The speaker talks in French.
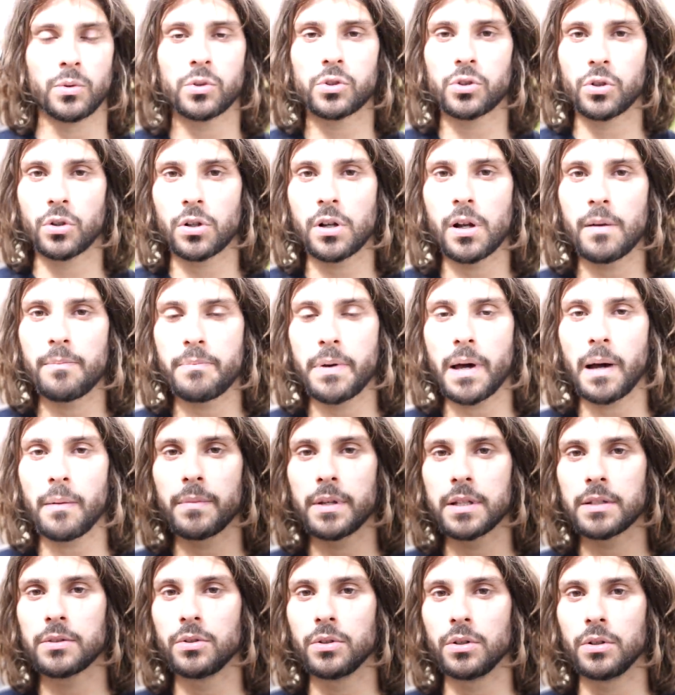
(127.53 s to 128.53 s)
ce club
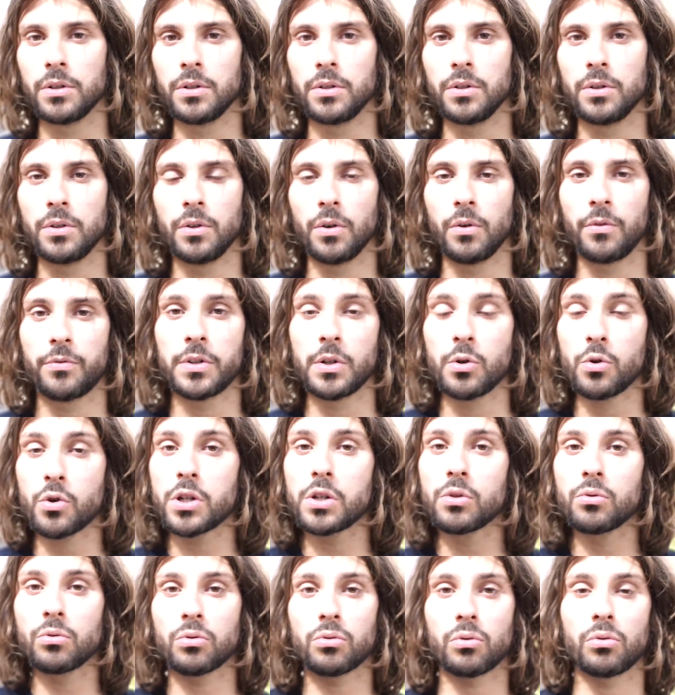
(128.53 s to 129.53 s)
permet aux
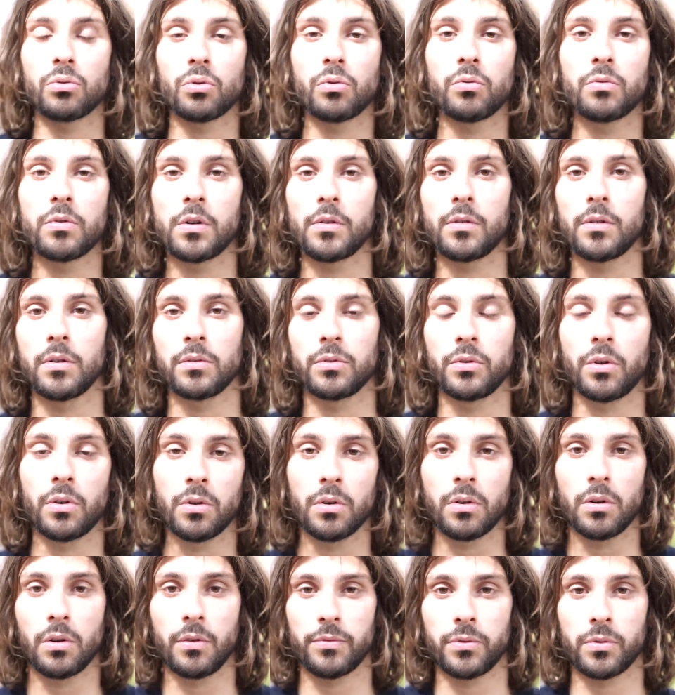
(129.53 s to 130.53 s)
philogines de se retrouver
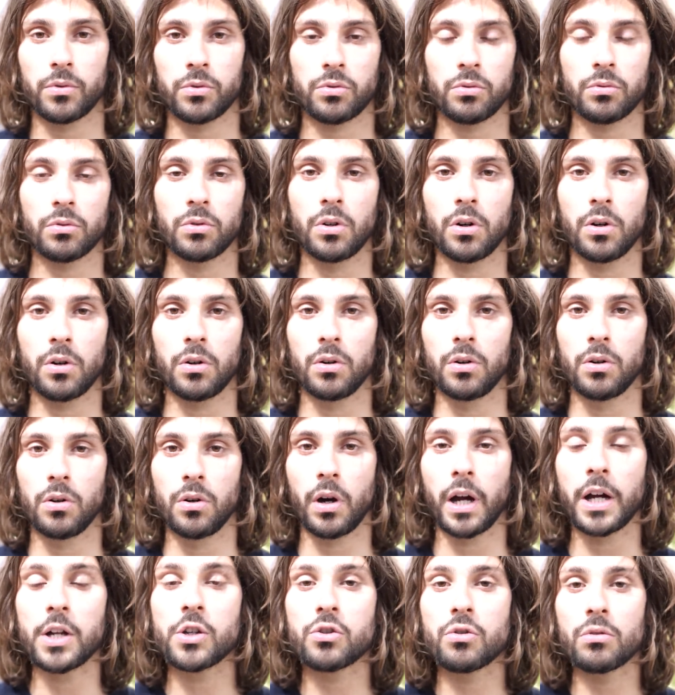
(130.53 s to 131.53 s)
en, fonction de
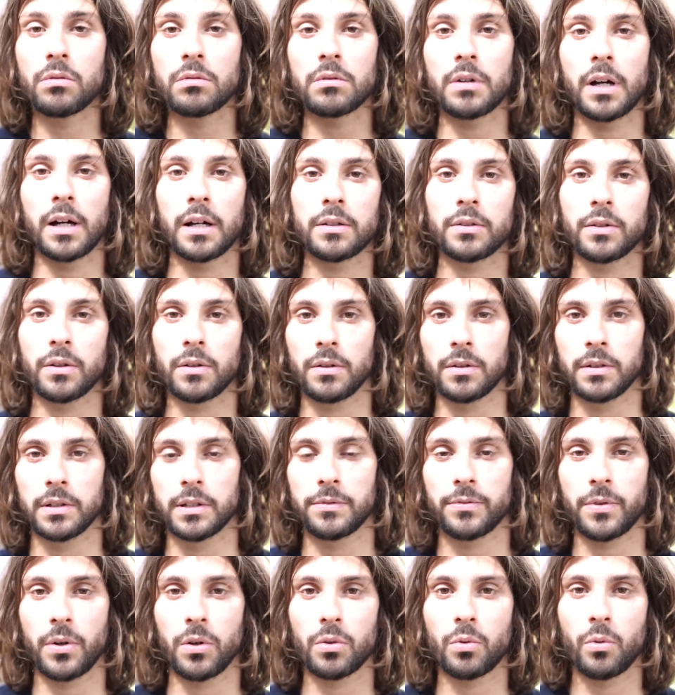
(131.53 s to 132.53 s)
leur région, hein, dans
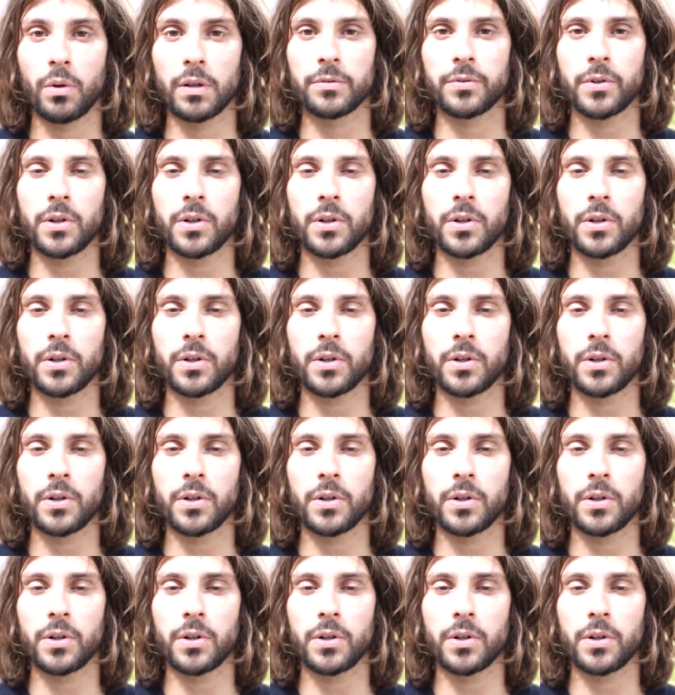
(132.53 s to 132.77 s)
différents coins de